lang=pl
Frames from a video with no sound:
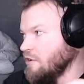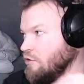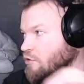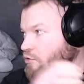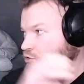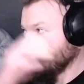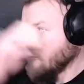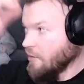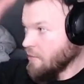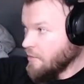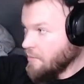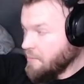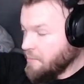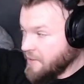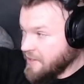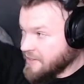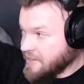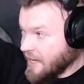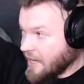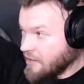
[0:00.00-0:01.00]
ludziom
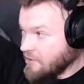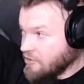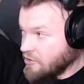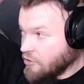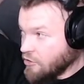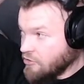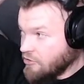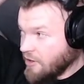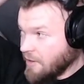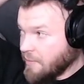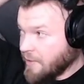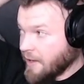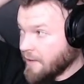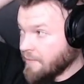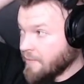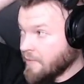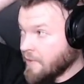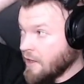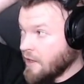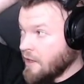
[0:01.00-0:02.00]
pisać do ciebie
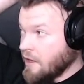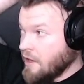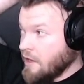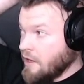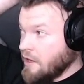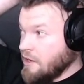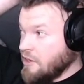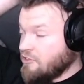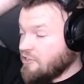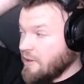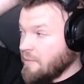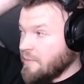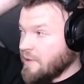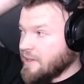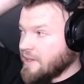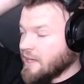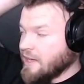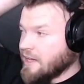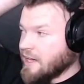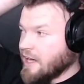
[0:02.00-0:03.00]
i ciebie
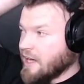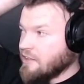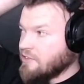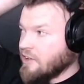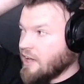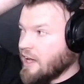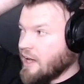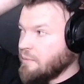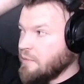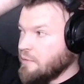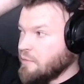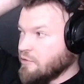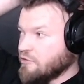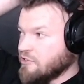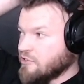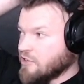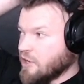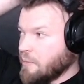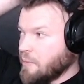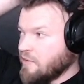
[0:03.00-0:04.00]
nękać, a mimo
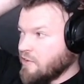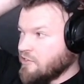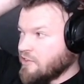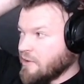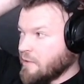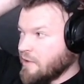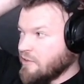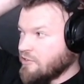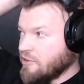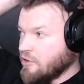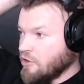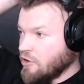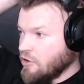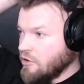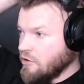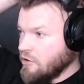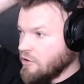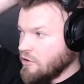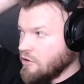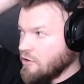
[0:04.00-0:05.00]
wszystko powiedziałaś, że to